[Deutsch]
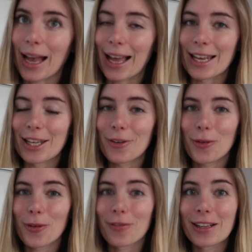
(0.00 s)
Hallo
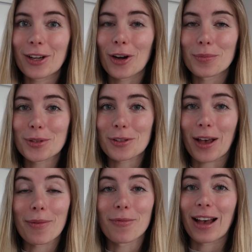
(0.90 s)
und willkommen zu
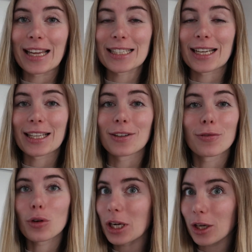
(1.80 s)
einem weiteren
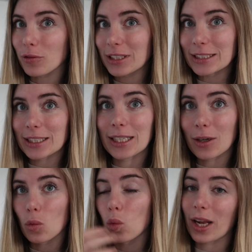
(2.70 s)
Full Day of
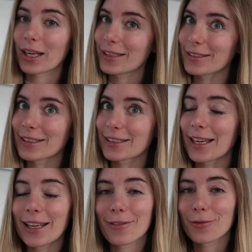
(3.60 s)
Eating, What I Eat in a
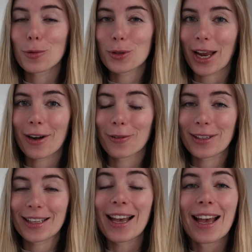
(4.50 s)
Day, Food
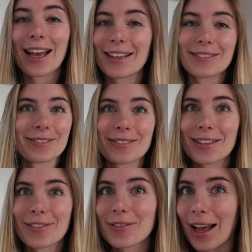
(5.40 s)
Diary.
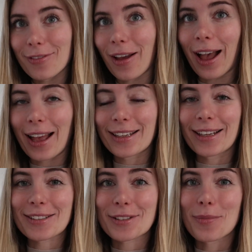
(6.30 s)
Einfach ein
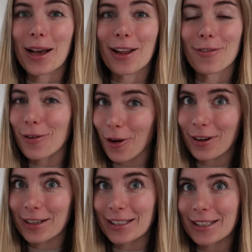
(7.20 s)
ganz normaler
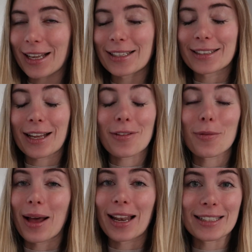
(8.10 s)
Vlog, äh, ein ganz
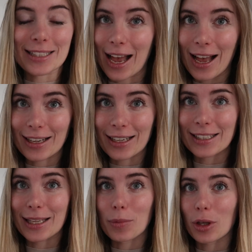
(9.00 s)
normaler Tag,
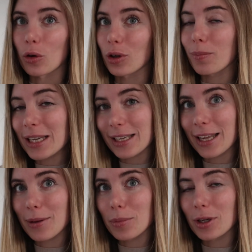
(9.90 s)
an dem ich euch
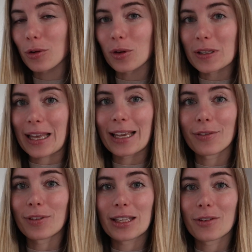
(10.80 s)
mitnehme und
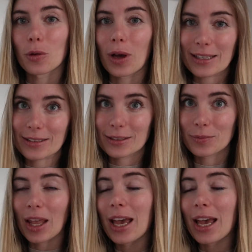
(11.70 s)
zeige, wie ich so esse.